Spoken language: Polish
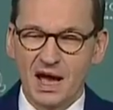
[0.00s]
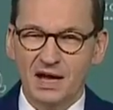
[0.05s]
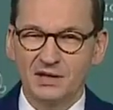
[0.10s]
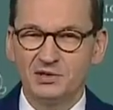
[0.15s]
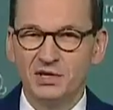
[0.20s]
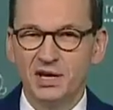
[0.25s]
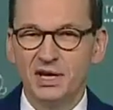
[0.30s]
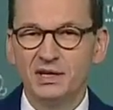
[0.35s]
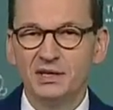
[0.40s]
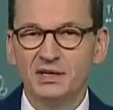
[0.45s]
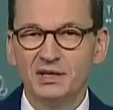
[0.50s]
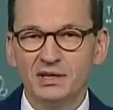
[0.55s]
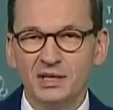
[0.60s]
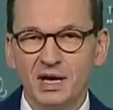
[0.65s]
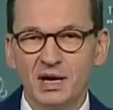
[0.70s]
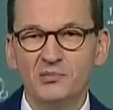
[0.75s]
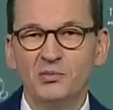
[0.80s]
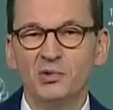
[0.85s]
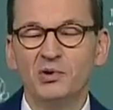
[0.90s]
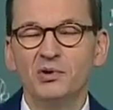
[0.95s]
a dzięki
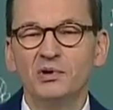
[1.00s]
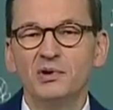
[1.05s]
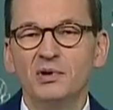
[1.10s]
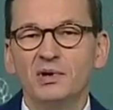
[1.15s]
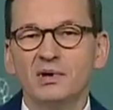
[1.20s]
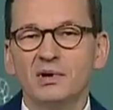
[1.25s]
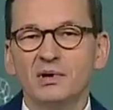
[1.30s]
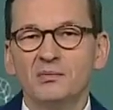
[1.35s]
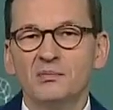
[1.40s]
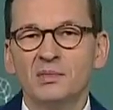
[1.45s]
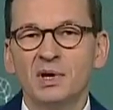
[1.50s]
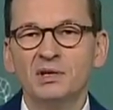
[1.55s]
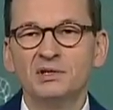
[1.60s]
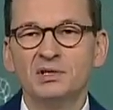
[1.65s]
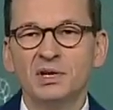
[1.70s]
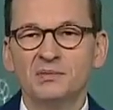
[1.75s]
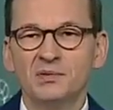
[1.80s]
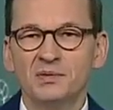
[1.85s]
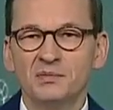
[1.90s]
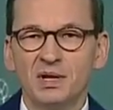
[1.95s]
temu
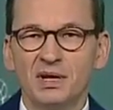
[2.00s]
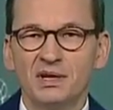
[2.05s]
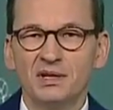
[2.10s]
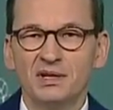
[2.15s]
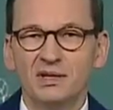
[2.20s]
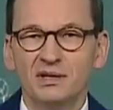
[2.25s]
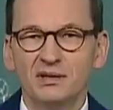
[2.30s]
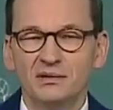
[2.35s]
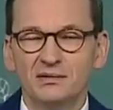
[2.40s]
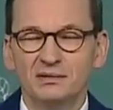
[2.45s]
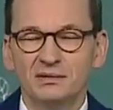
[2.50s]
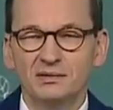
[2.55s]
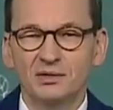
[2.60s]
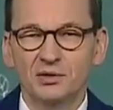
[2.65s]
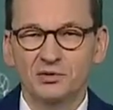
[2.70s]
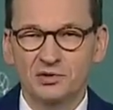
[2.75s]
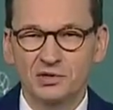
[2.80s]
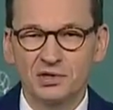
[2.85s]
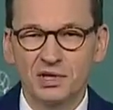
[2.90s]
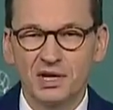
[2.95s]
będziemy mieli
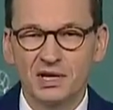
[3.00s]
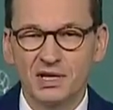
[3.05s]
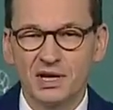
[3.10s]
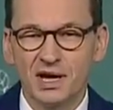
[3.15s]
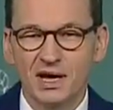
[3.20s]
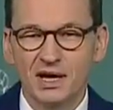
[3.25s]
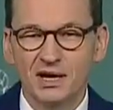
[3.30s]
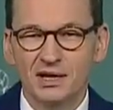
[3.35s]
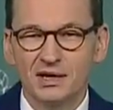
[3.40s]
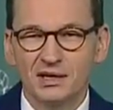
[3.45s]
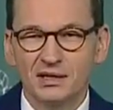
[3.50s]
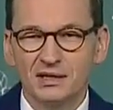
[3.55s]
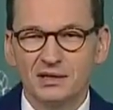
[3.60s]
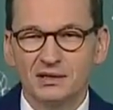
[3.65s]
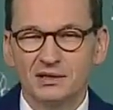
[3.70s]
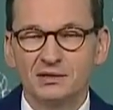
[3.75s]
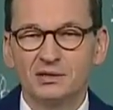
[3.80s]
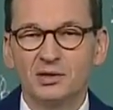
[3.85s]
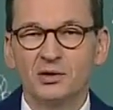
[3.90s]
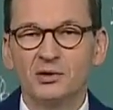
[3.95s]
do czynienia
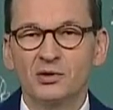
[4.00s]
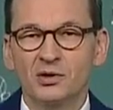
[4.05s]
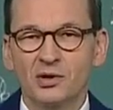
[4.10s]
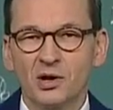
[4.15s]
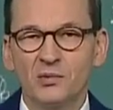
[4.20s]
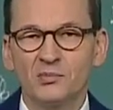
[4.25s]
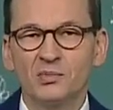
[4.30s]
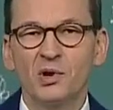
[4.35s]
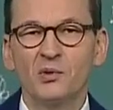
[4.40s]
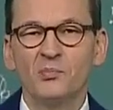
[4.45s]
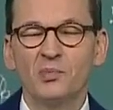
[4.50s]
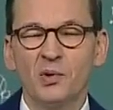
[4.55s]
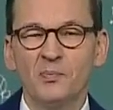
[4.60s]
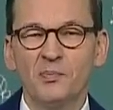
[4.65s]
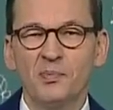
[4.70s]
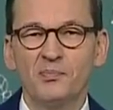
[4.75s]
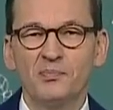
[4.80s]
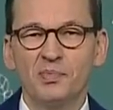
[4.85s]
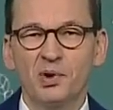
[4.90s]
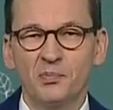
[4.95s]
z ogromną
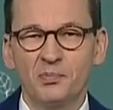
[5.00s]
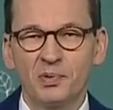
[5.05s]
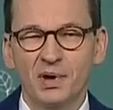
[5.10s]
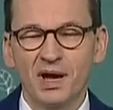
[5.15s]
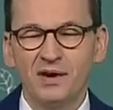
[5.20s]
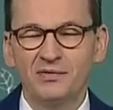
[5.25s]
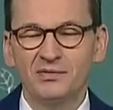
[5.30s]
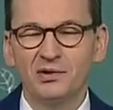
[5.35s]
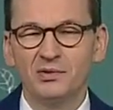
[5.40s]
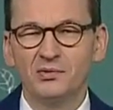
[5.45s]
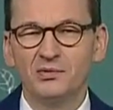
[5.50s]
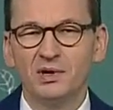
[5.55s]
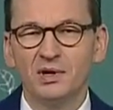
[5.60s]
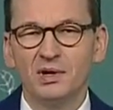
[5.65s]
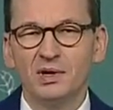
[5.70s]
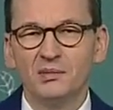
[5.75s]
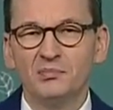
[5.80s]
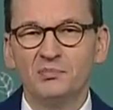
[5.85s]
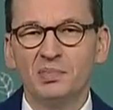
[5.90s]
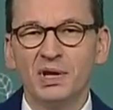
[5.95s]
poprawą
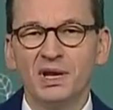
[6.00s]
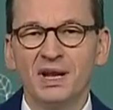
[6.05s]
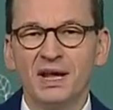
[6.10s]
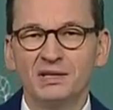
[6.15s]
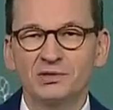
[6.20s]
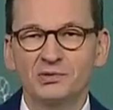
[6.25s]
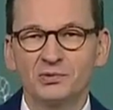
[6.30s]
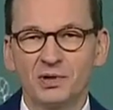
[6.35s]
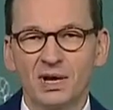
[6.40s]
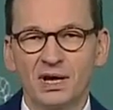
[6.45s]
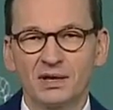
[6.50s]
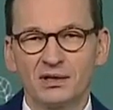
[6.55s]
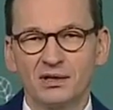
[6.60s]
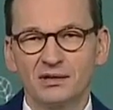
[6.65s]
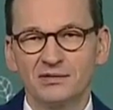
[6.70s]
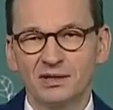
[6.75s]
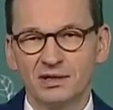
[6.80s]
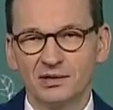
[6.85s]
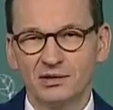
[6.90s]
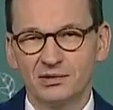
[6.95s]
bilansu
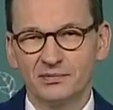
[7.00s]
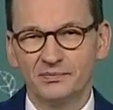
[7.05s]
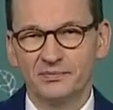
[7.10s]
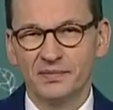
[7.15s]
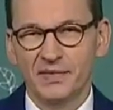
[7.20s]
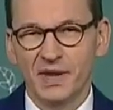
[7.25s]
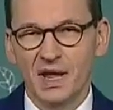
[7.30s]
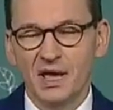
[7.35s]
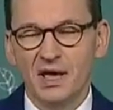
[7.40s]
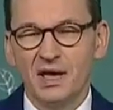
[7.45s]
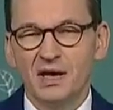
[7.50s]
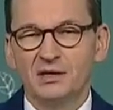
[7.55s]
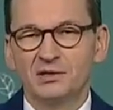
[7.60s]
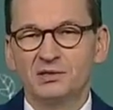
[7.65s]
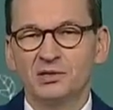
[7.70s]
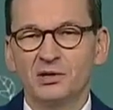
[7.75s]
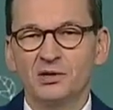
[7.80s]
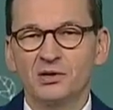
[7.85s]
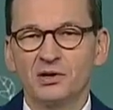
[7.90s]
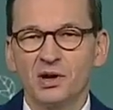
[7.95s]
handlowego,
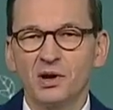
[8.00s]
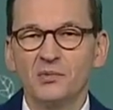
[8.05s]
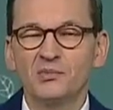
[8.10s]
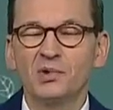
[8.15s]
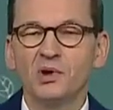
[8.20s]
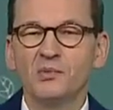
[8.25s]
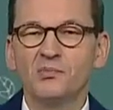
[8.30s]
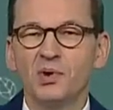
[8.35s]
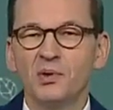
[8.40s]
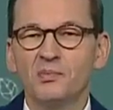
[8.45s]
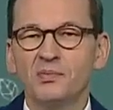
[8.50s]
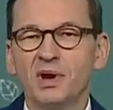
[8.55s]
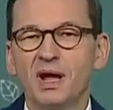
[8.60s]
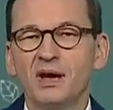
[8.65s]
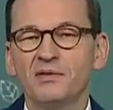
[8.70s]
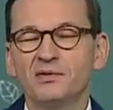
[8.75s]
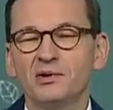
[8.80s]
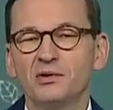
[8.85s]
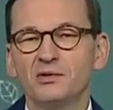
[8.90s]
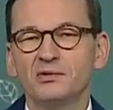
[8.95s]
z ogromną
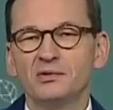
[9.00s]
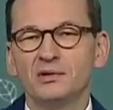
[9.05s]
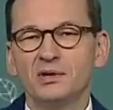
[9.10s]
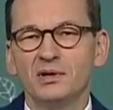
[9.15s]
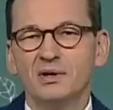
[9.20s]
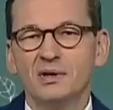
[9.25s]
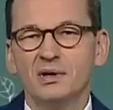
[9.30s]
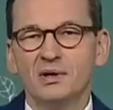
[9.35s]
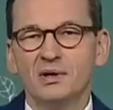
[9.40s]
poprawą